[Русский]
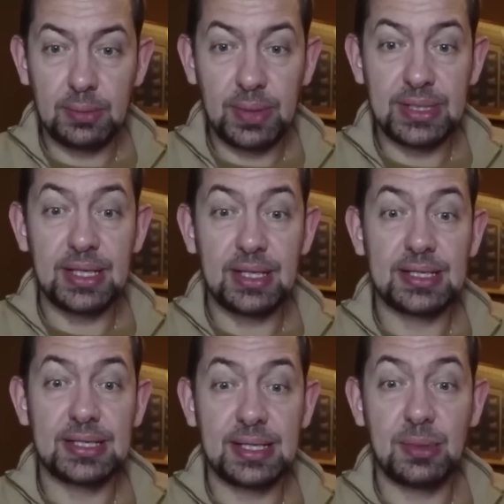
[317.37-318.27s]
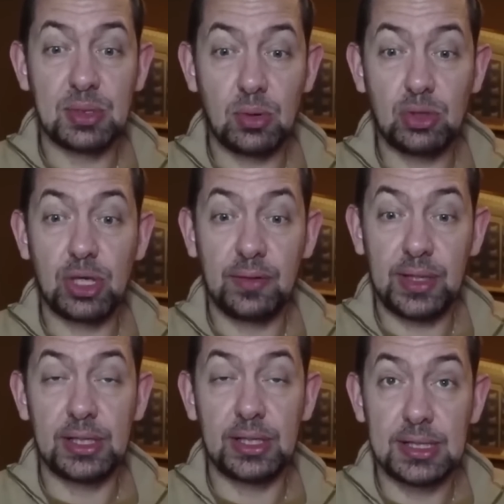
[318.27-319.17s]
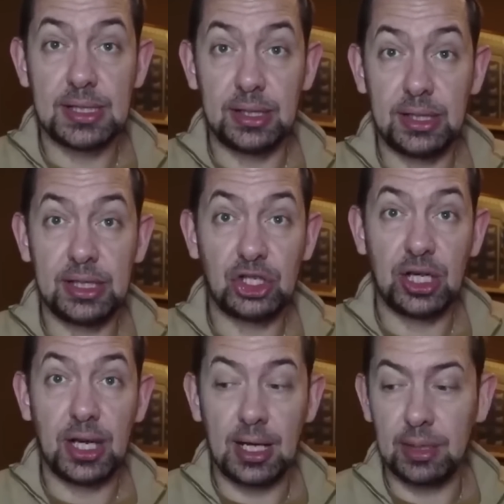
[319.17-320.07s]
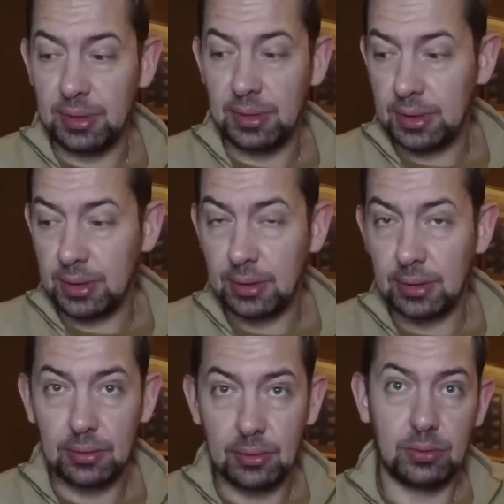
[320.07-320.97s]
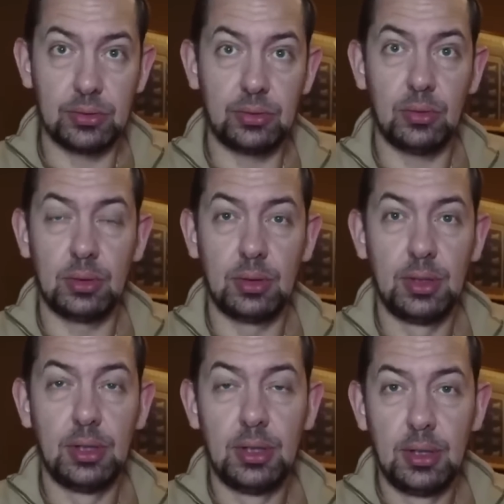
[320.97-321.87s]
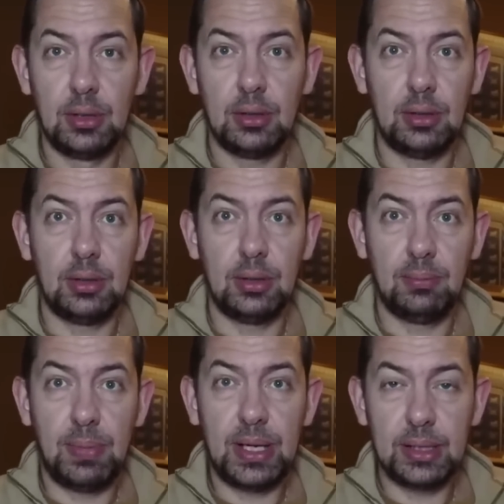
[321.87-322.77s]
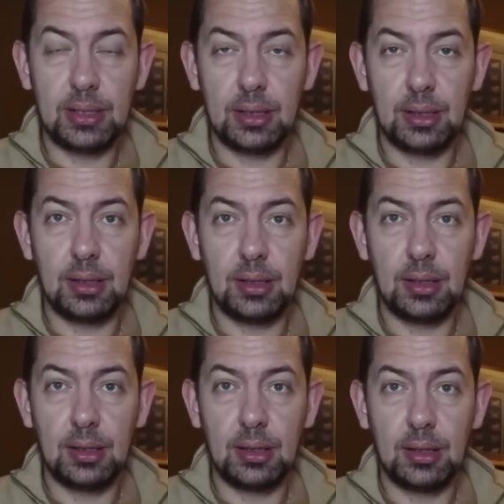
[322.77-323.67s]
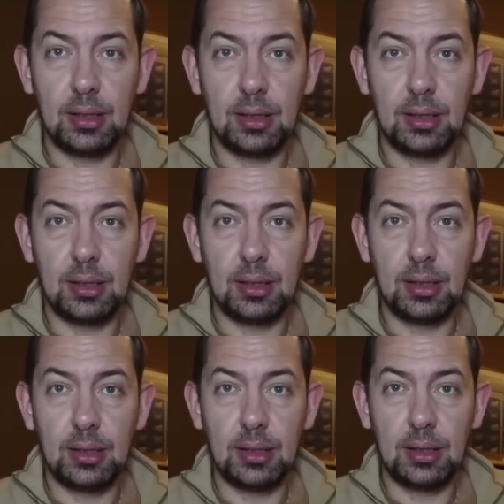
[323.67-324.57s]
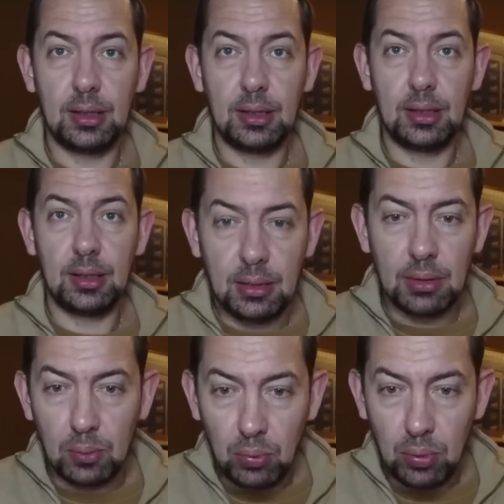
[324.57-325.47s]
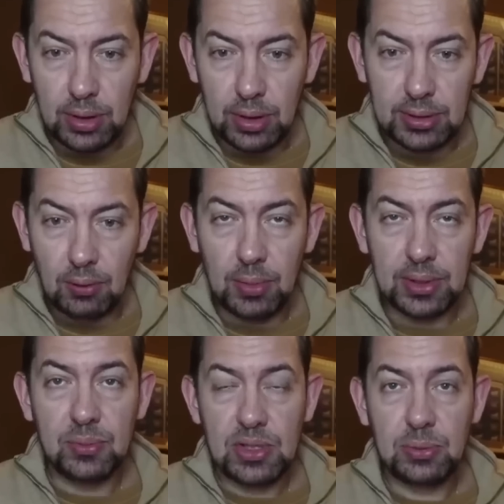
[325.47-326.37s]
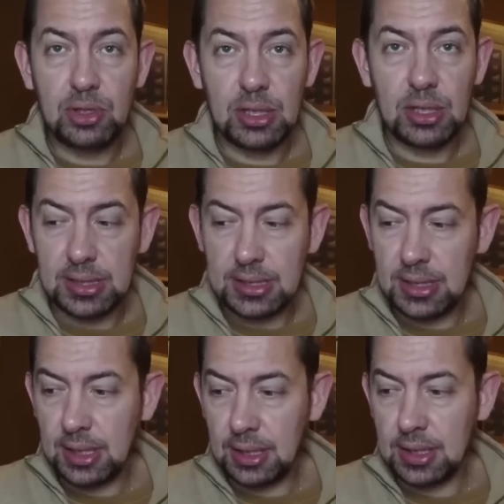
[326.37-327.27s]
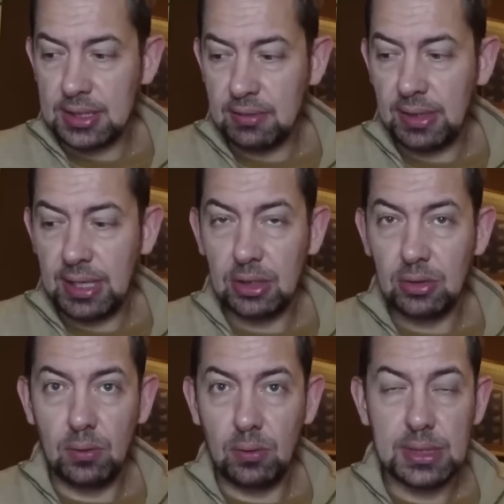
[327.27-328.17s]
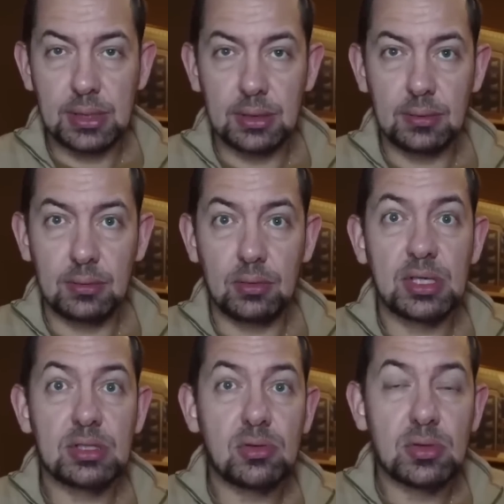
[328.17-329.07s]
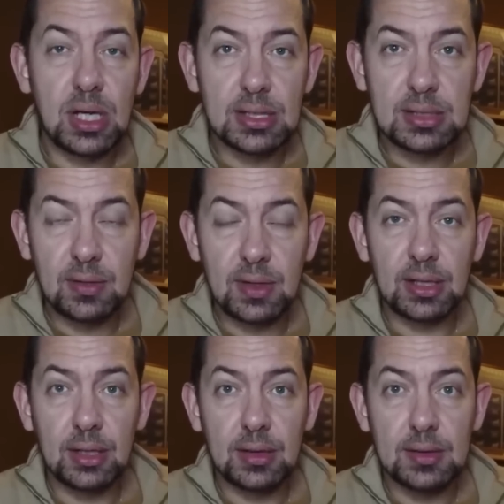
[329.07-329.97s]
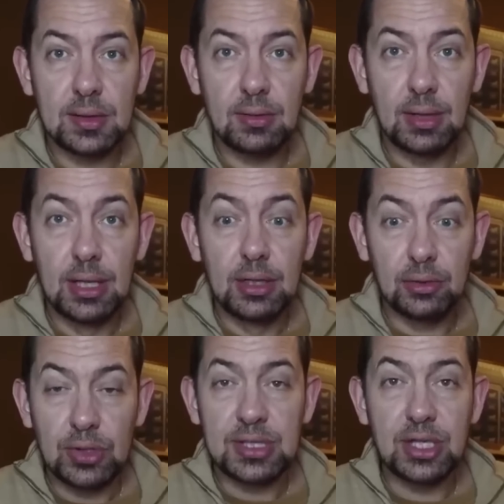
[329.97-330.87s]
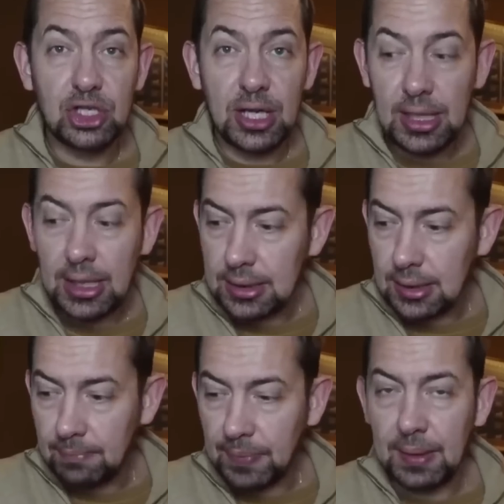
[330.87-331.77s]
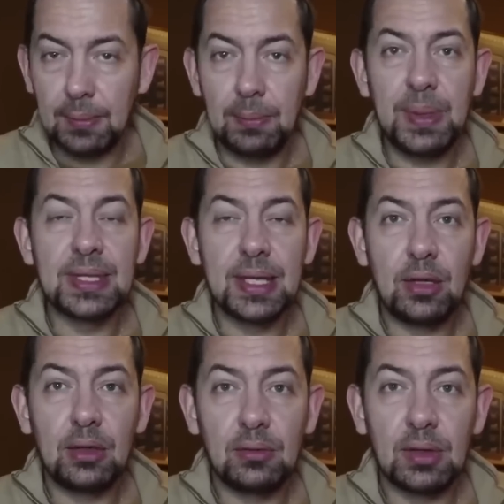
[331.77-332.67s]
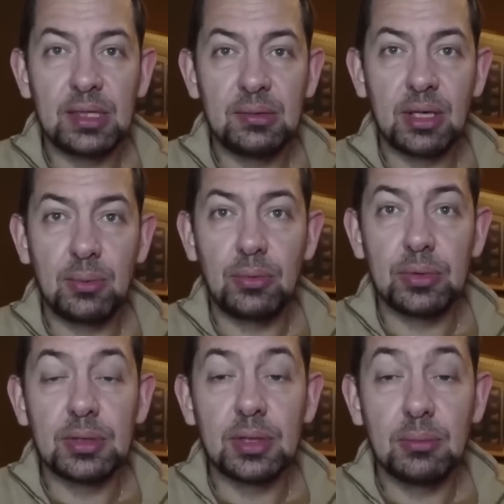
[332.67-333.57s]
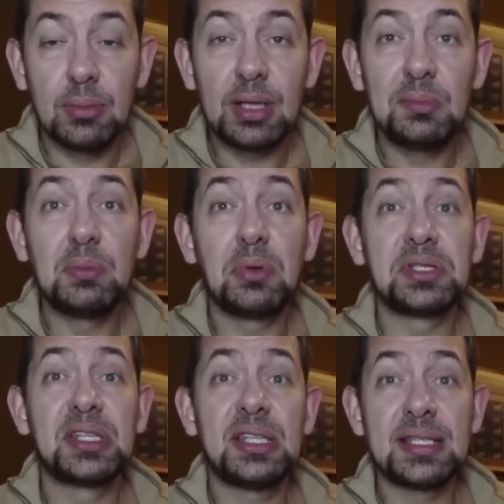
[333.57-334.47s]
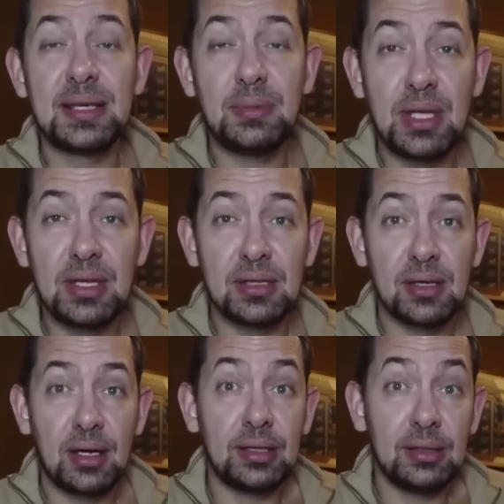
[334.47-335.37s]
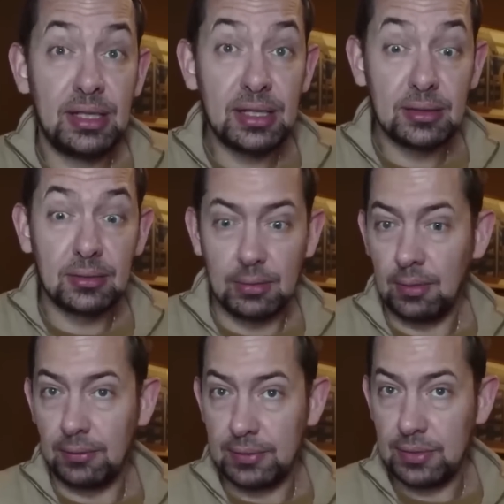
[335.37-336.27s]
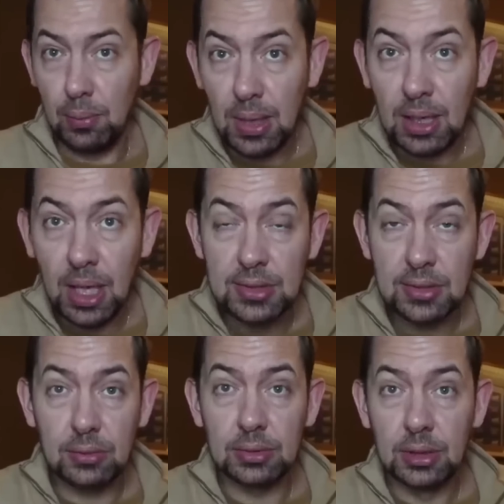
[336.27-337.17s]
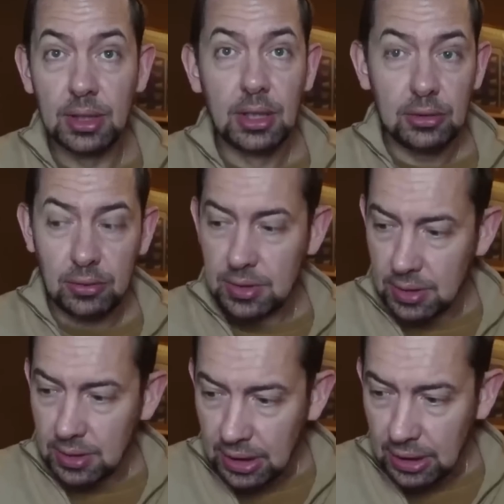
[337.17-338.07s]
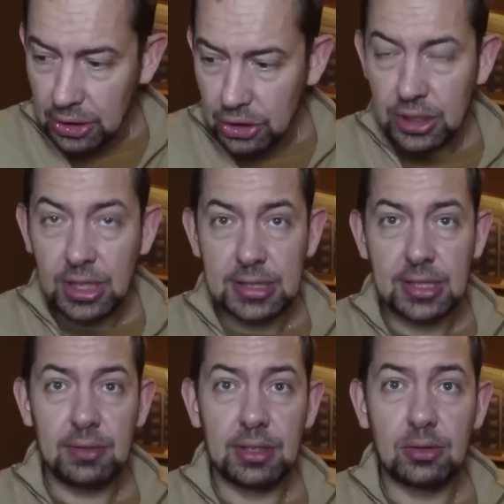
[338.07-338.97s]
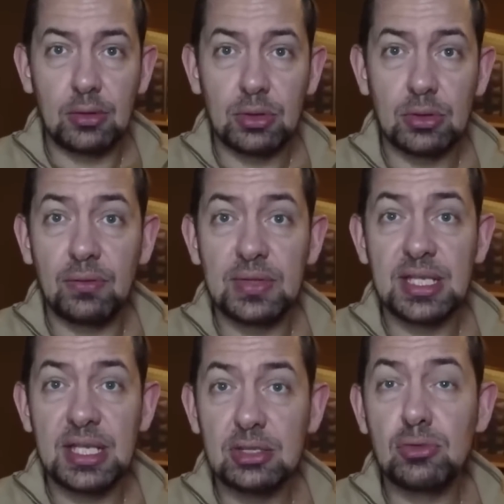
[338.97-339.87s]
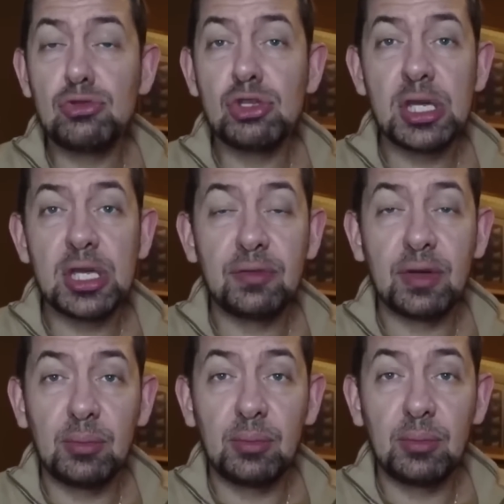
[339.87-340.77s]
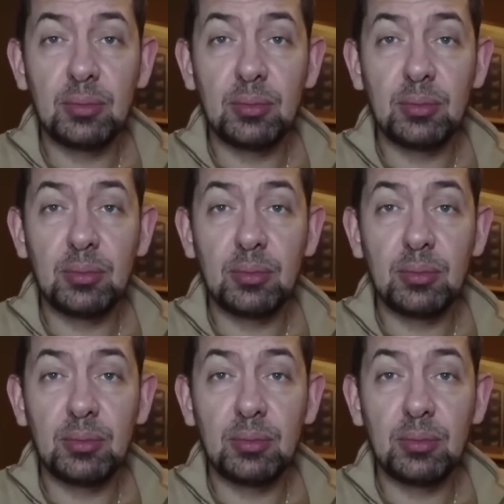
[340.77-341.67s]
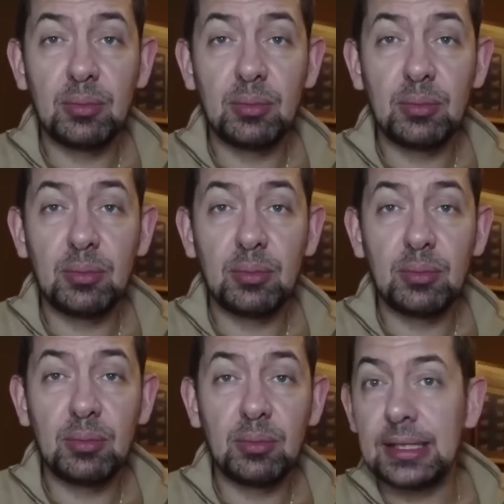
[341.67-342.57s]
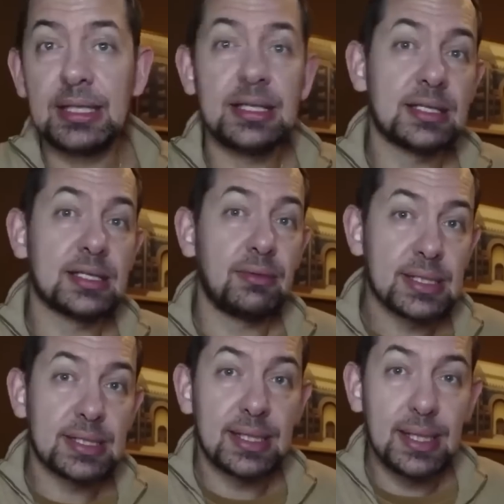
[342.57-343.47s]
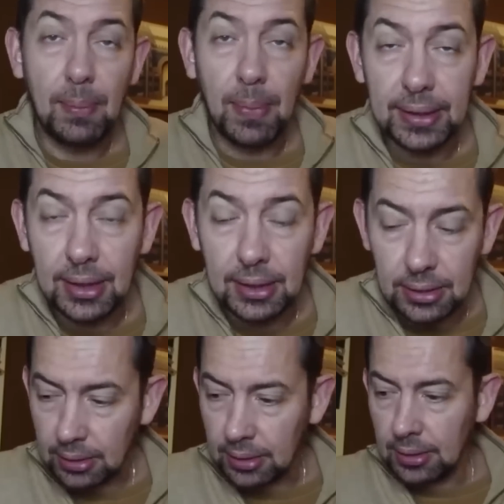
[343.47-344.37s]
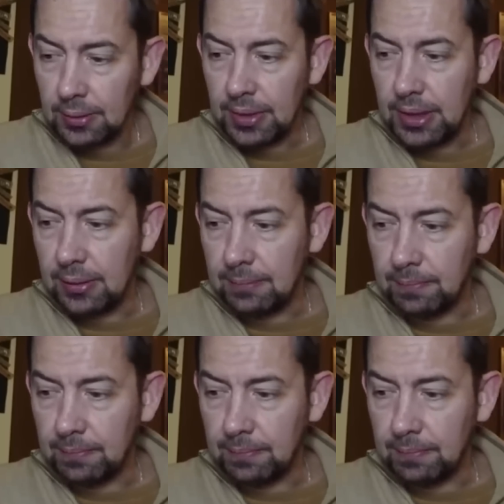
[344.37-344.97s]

поднялась на 7 строчек в рейтинге сильнейших армий мира. Но ну что, а, паника, вопли, как же это так? А, более того, об этом сообщает российское агентство РИА Новости, то есть государственное агентство. То есть даже этим пинают Владимира Путина. Могли бы просто не заметить, а нет, а, все показывают. То есть это лишний раз говорит о том, что все источники информации в России открыты и известны и понятны. И,